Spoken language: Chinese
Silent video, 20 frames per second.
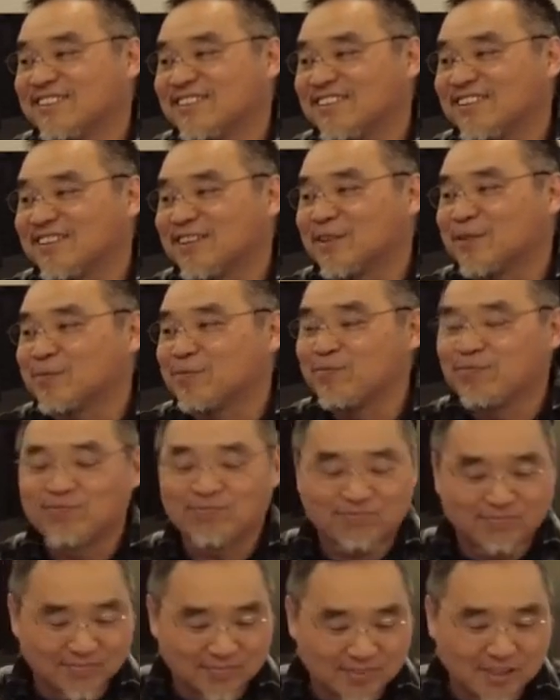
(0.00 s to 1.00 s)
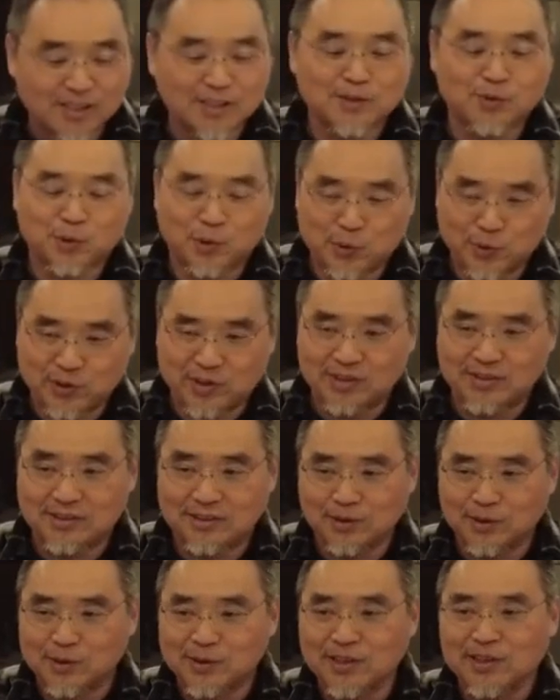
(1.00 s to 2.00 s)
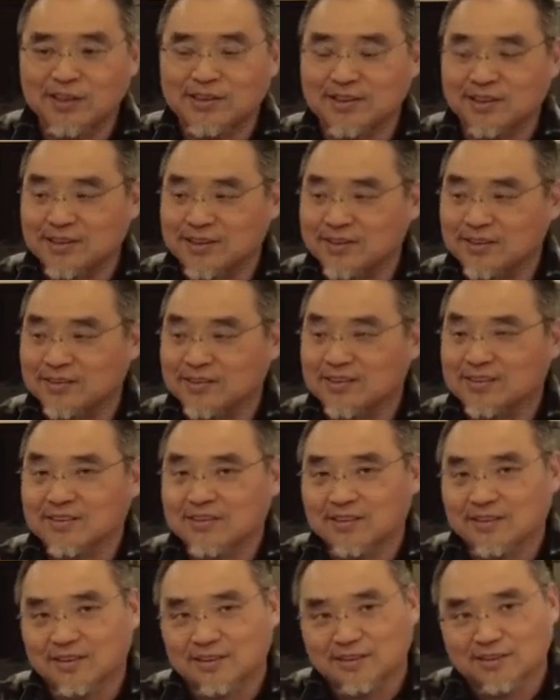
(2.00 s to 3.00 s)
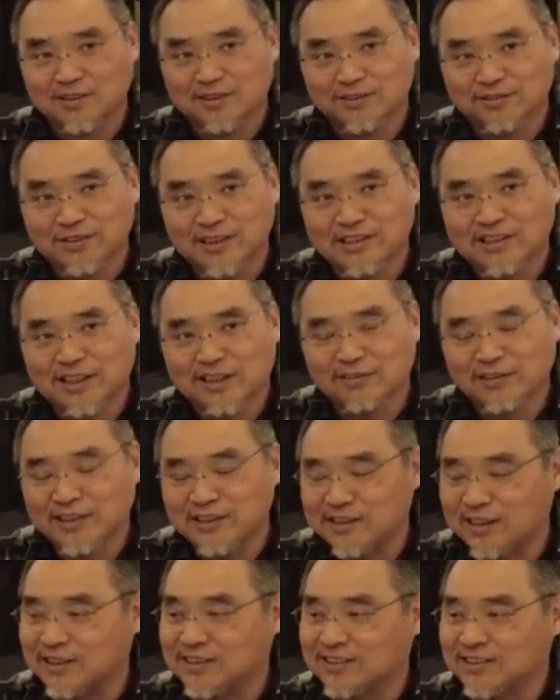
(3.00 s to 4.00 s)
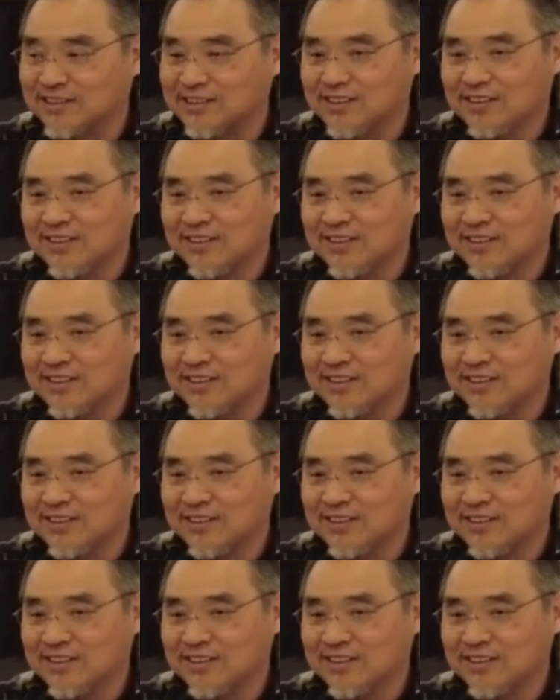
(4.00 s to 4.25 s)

啊，但是我觉得只有这个解释，这是非常非常。